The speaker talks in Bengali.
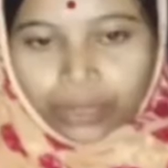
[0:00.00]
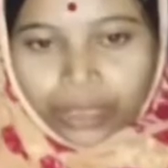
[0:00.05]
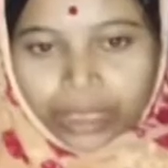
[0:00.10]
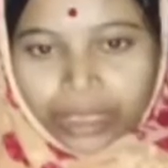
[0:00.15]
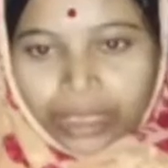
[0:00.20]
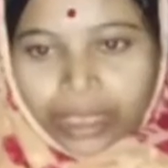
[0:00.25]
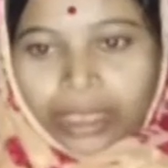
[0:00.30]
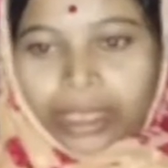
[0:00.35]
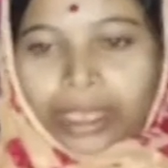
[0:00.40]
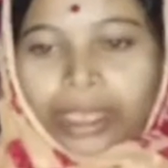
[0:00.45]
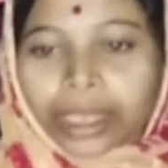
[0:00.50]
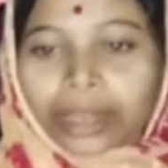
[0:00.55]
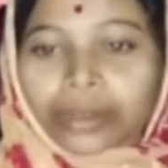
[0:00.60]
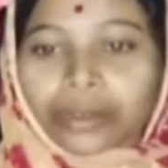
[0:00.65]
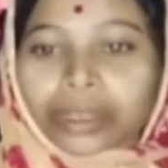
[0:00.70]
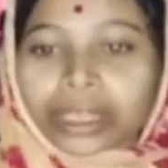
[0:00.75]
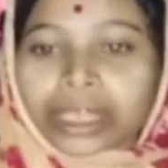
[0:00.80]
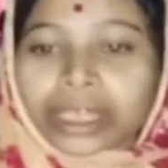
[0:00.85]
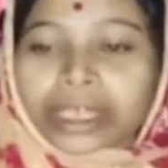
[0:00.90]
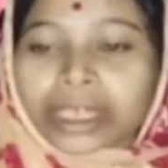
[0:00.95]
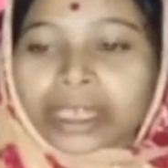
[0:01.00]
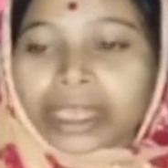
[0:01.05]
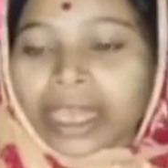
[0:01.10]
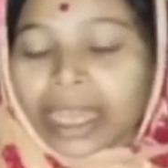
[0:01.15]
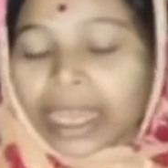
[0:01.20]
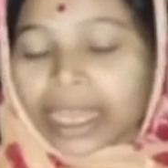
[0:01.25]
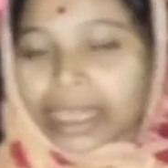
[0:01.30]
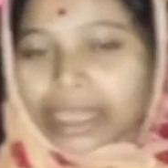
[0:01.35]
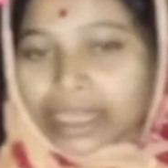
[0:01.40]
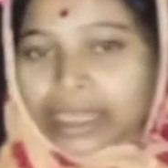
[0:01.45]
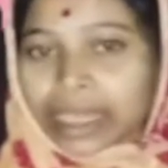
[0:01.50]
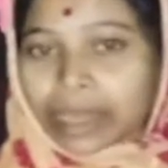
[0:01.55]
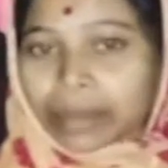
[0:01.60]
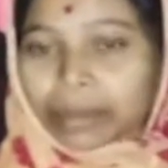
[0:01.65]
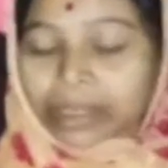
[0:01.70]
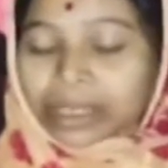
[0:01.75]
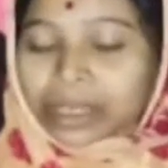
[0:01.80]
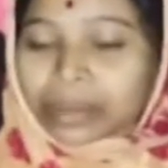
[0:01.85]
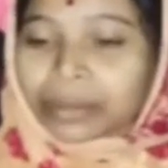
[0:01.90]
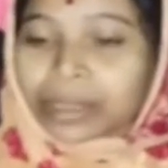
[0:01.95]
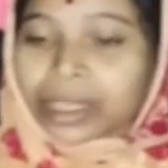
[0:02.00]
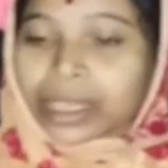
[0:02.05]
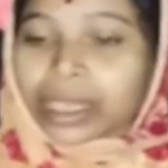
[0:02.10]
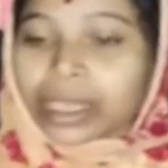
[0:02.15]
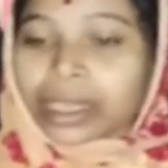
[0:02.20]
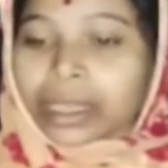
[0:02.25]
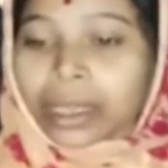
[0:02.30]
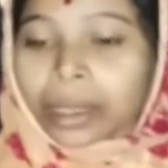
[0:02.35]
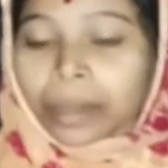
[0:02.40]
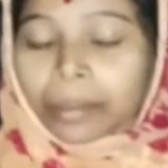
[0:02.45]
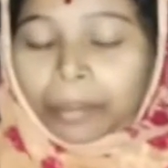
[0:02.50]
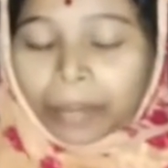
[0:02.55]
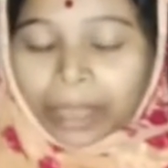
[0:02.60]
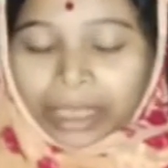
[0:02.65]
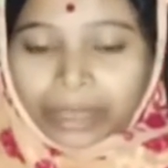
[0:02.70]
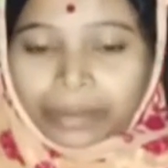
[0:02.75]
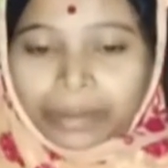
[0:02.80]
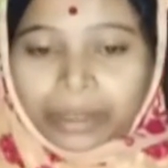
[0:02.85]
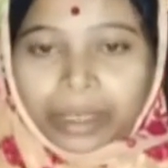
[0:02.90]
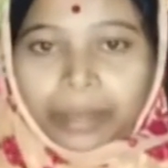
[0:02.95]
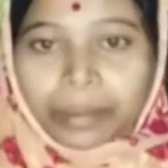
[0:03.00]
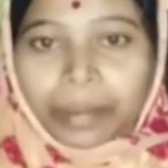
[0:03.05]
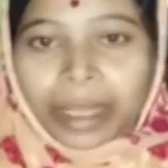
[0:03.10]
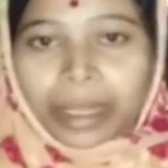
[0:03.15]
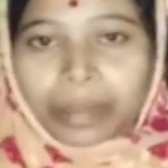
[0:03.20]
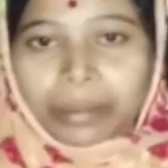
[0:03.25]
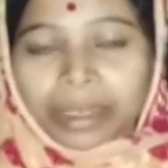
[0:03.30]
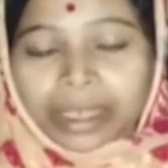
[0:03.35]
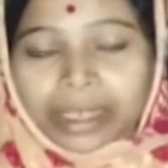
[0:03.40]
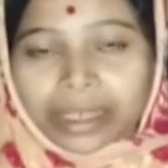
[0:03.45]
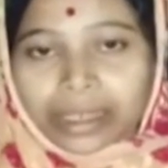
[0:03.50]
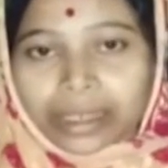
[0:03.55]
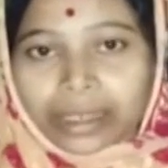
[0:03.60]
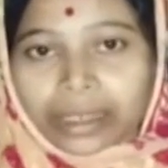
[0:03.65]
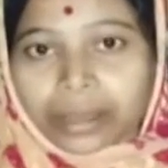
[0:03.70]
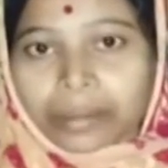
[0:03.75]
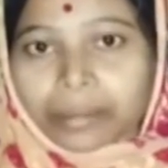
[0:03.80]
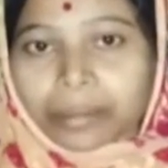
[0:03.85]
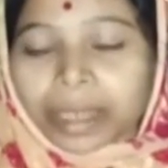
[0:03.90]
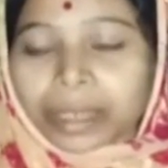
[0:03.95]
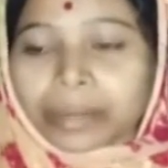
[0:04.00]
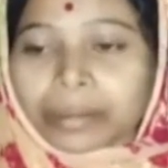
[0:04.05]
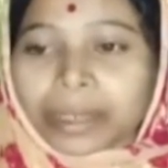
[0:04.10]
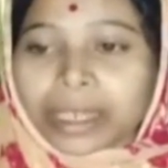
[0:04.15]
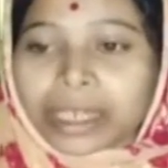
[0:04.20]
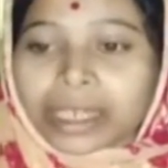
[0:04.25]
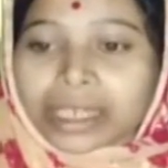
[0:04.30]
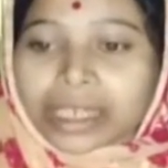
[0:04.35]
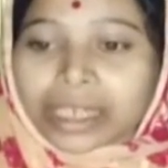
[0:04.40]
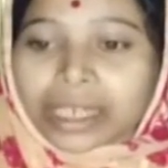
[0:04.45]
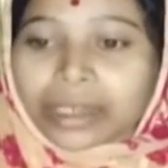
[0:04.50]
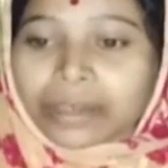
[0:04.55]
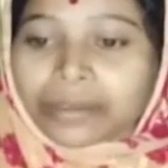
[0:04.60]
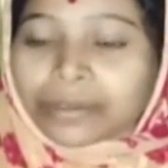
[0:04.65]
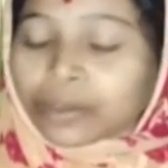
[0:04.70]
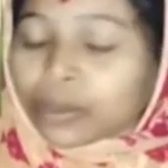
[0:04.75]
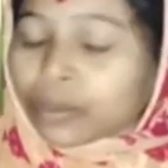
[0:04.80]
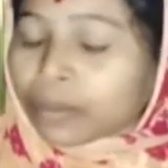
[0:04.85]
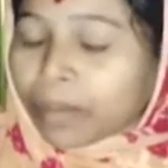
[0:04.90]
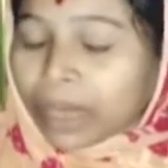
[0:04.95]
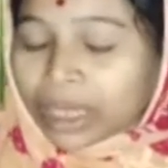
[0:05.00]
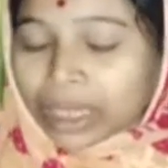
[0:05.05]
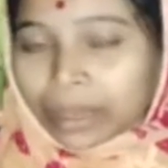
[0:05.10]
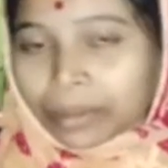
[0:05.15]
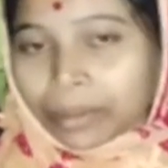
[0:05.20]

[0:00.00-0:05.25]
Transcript: কইছি হে করতে জানে সেটা আমার স্বামী রে মাথা ভিতরে বাড়ি মারছে বাড়ি মেরে সেটা মাথা